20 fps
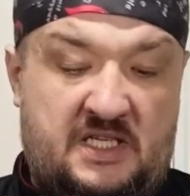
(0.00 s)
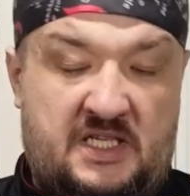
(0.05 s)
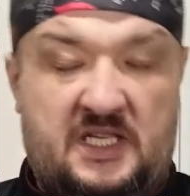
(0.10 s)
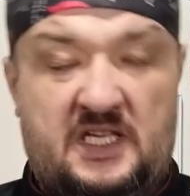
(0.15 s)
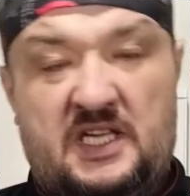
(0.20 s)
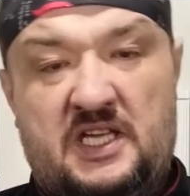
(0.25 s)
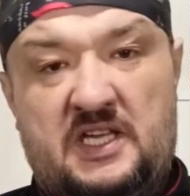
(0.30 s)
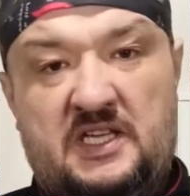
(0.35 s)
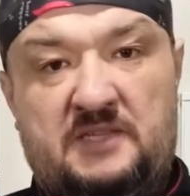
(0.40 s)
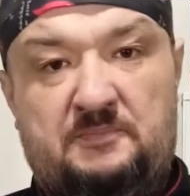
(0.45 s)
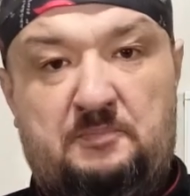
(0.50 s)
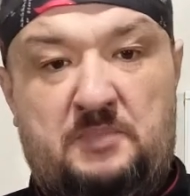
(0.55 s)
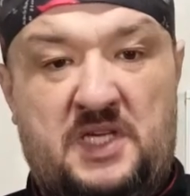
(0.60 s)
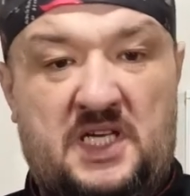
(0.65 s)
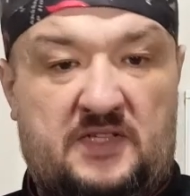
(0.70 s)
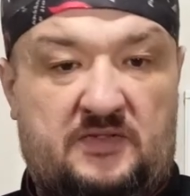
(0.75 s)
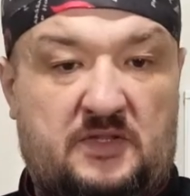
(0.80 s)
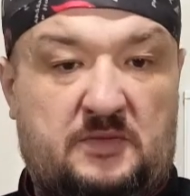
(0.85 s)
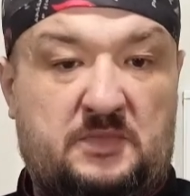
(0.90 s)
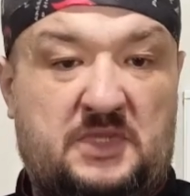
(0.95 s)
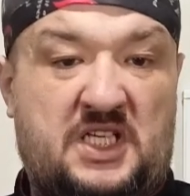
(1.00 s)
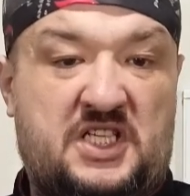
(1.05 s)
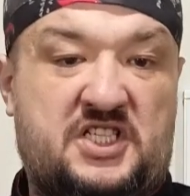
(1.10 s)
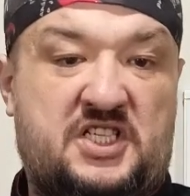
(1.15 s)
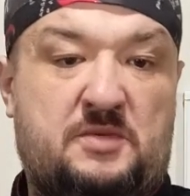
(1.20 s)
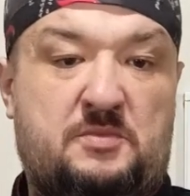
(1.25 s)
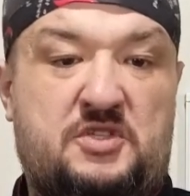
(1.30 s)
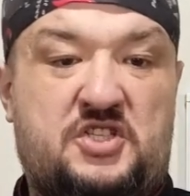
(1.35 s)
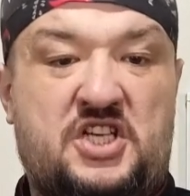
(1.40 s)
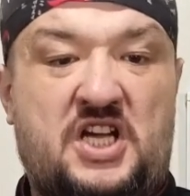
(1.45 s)
И первым
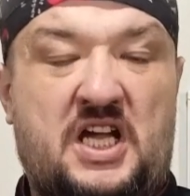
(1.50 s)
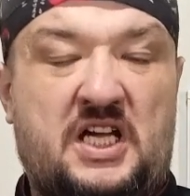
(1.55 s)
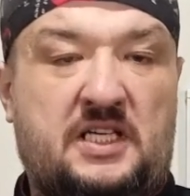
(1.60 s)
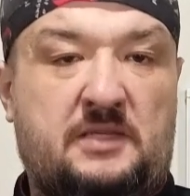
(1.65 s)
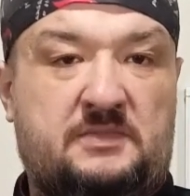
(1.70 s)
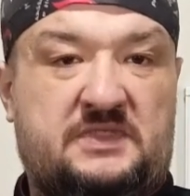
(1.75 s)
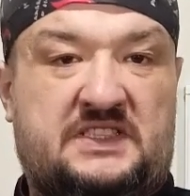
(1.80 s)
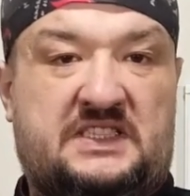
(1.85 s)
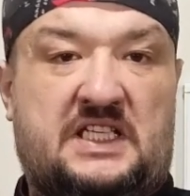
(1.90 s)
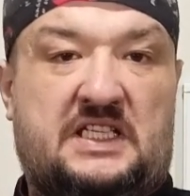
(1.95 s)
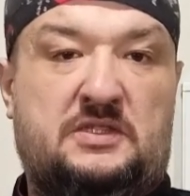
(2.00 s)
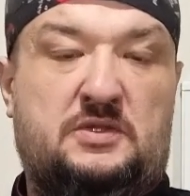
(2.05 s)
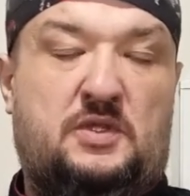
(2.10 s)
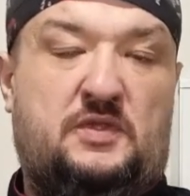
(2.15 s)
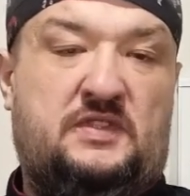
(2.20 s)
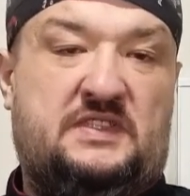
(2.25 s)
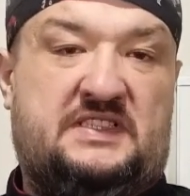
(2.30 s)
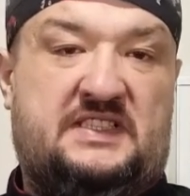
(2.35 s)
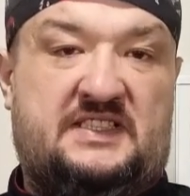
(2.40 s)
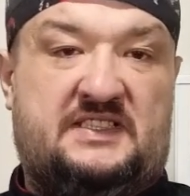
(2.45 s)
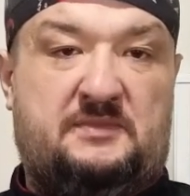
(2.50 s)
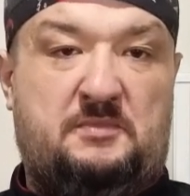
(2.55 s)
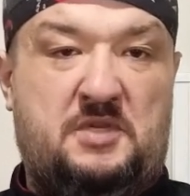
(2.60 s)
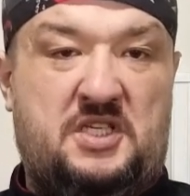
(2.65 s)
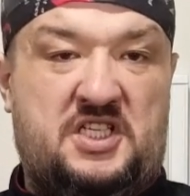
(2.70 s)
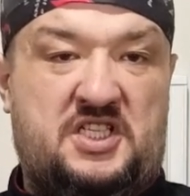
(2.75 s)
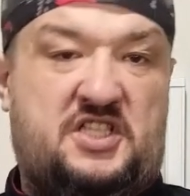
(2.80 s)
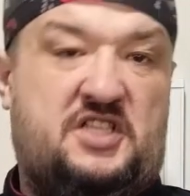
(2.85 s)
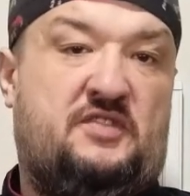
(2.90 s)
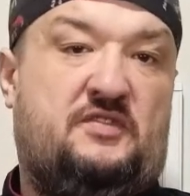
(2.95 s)
нашим шагом становится
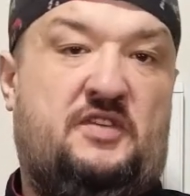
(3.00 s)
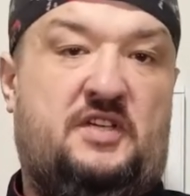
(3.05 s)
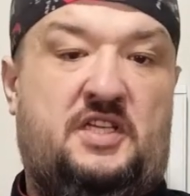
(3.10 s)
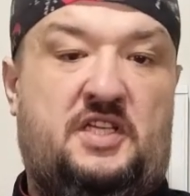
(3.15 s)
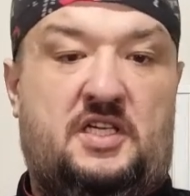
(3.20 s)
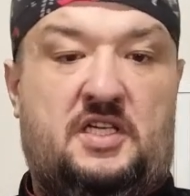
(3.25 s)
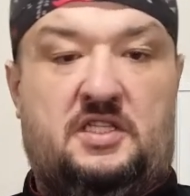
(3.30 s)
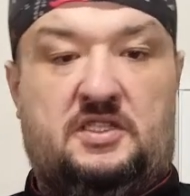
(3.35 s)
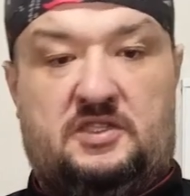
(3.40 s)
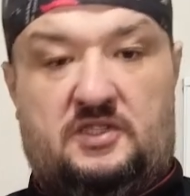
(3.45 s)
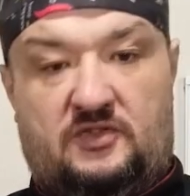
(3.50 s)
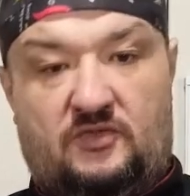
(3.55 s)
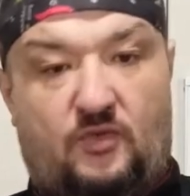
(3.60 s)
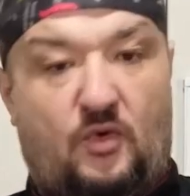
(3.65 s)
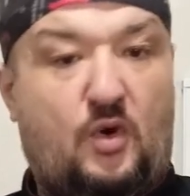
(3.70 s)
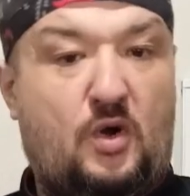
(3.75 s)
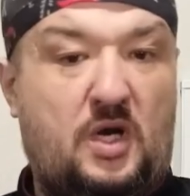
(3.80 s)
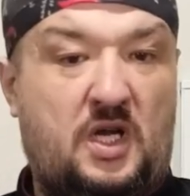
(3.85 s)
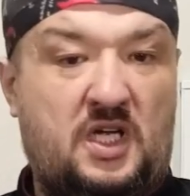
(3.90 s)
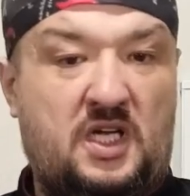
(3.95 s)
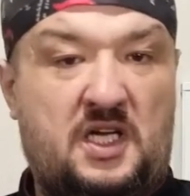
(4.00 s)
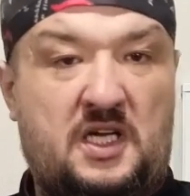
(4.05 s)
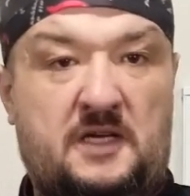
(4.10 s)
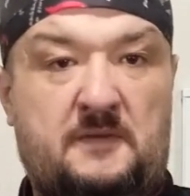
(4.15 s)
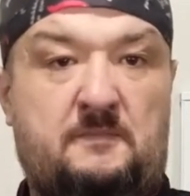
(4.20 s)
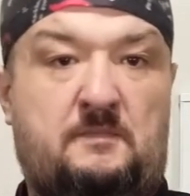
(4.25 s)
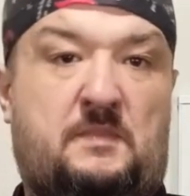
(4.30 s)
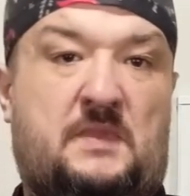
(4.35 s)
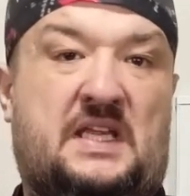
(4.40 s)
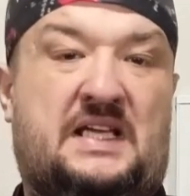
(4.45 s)
смешивание
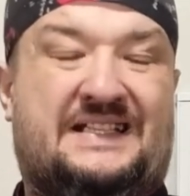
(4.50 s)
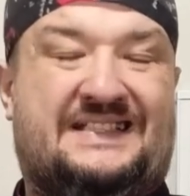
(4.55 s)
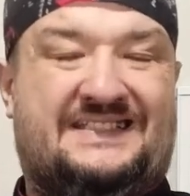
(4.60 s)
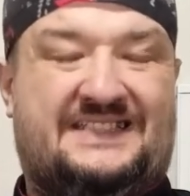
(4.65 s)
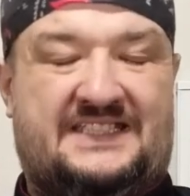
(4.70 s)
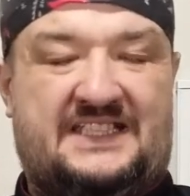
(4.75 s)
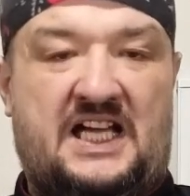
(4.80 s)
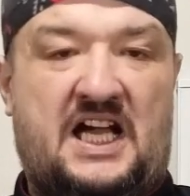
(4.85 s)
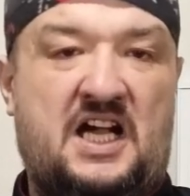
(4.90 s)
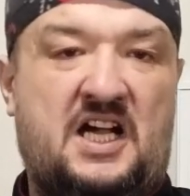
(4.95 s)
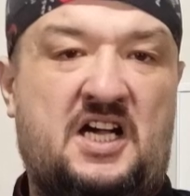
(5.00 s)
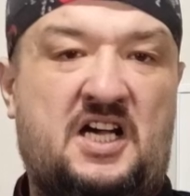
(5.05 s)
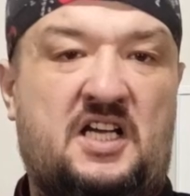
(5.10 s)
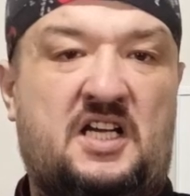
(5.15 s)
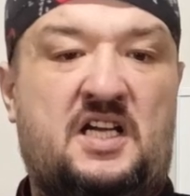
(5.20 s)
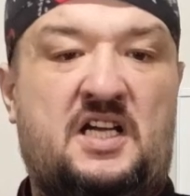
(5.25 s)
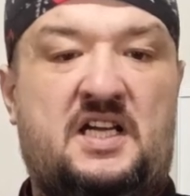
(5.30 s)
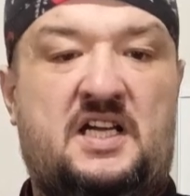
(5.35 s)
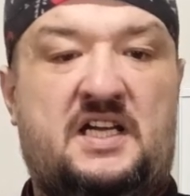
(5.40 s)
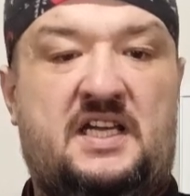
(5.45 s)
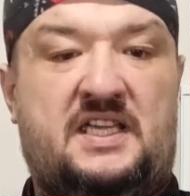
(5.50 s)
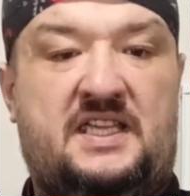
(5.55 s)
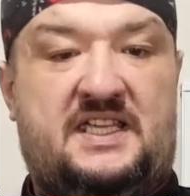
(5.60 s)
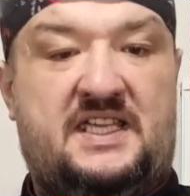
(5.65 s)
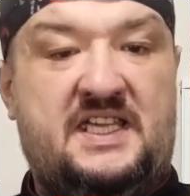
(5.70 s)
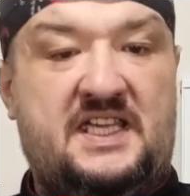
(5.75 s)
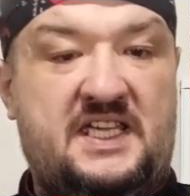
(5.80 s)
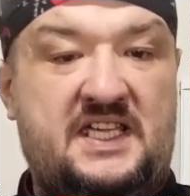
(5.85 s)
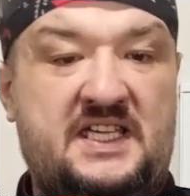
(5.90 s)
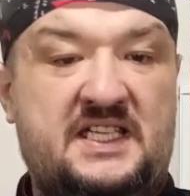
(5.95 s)
творога, сахара,
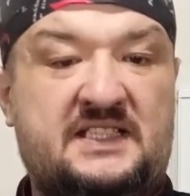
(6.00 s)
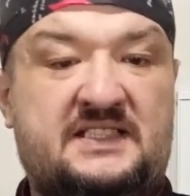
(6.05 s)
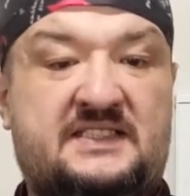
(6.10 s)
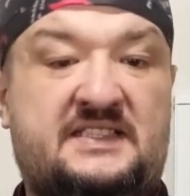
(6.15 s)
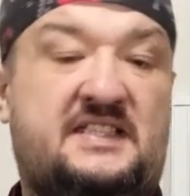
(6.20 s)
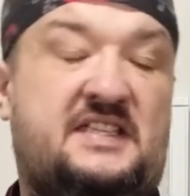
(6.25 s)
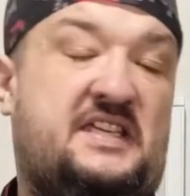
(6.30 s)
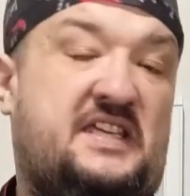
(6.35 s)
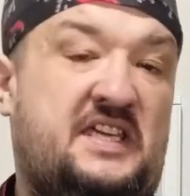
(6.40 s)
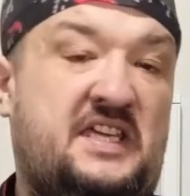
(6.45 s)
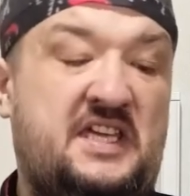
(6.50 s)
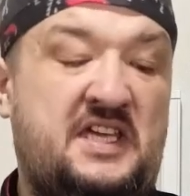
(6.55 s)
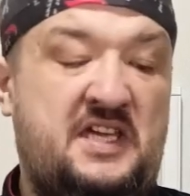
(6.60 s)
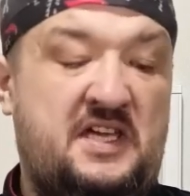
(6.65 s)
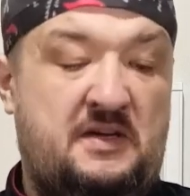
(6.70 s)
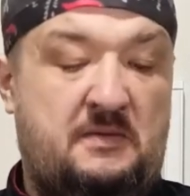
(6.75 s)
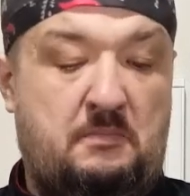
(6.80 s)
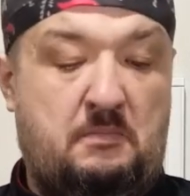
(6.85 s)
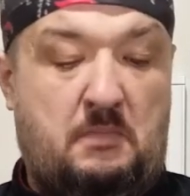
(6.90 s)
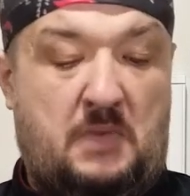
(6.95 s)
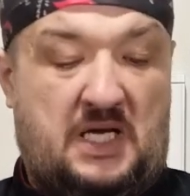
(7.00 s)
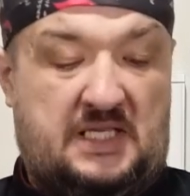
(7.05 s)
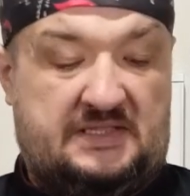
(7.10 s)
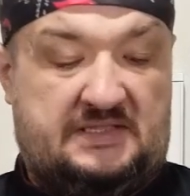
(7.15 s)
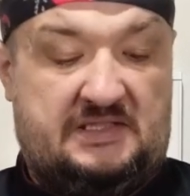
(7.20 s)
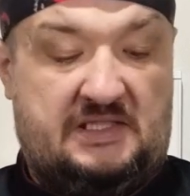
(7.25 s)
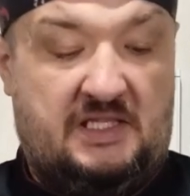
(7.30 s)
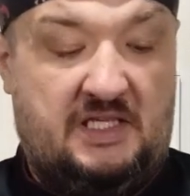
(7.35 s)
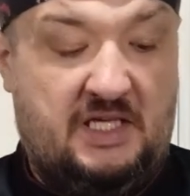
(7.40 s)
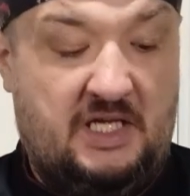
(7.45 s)
яиц и
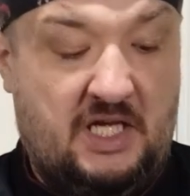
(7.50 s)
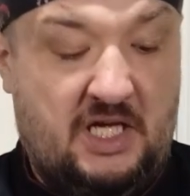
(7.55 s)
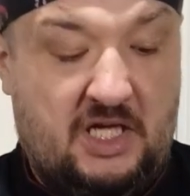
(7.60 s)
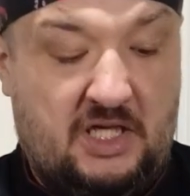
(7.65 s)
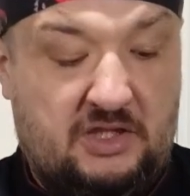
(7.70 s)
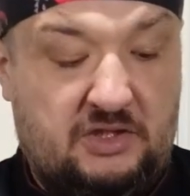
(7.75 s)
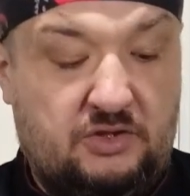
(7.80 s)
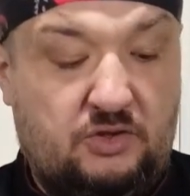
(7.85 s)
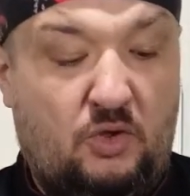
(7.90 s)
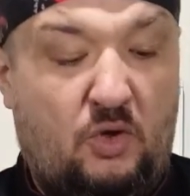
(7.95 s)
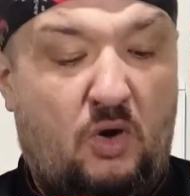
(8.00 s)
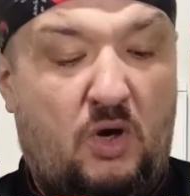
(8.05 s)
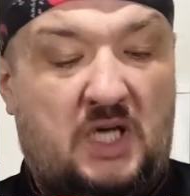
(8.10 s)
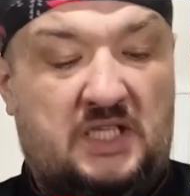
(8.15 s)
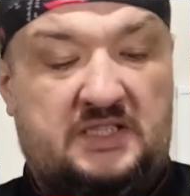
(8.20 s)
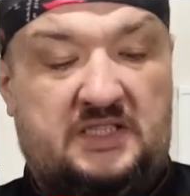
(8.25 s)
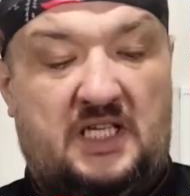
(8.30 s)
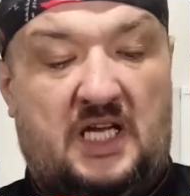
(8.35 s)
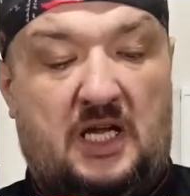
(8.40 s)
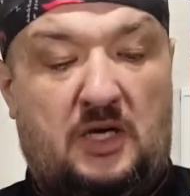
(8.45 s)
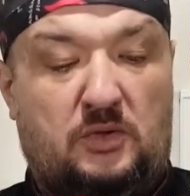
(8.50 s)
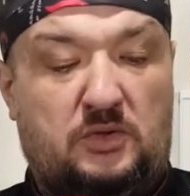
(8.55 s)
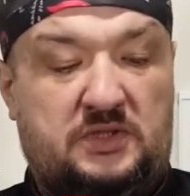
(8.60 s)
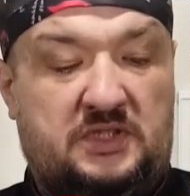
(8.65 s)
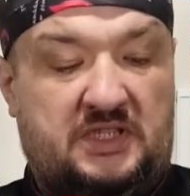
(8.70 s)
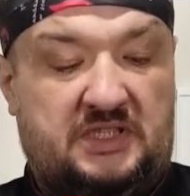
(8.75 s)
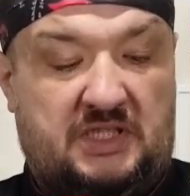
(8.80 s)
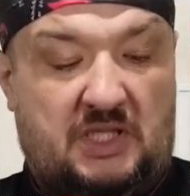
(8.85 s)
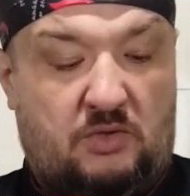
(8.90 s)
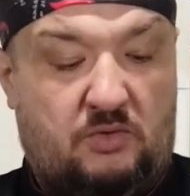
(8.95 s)
масла до
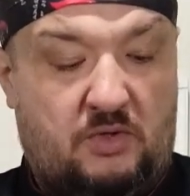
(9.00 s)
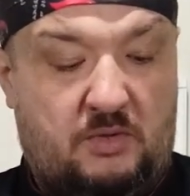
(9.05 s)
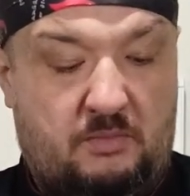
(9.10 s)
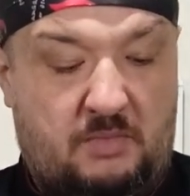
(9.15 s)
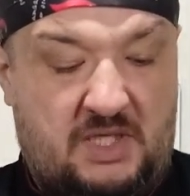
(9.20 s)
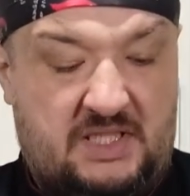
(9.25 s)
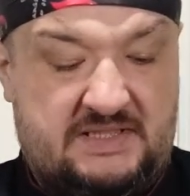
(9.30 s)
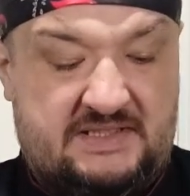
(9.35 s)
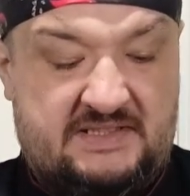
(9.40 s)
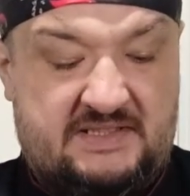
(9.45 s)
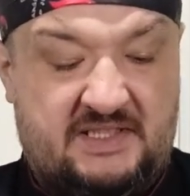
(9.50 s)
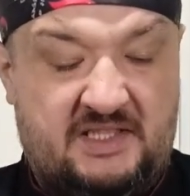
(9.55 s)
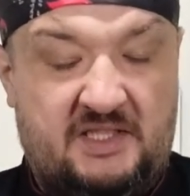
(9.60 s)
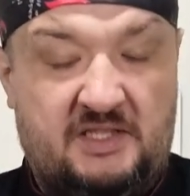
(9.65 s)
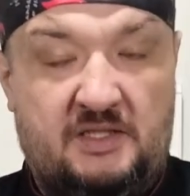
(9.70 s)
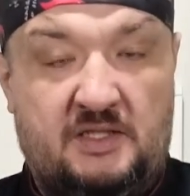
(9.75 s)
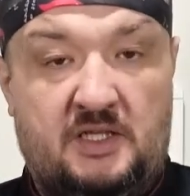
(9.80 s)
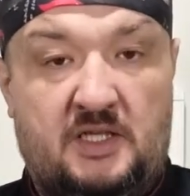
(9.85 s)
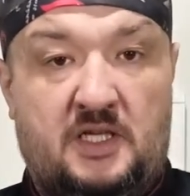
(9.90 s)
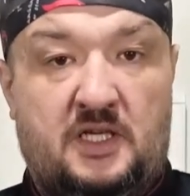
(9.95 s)
однородной такой массы,